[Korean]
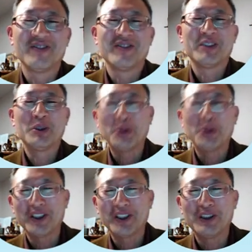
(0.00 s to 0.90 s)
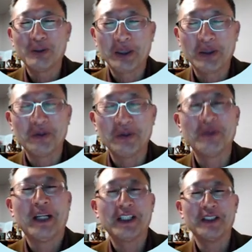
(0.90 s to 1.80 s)
수그러들 수밖에 없지.
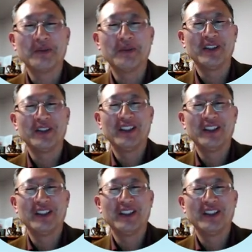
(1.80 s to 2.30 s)
미학이 없어.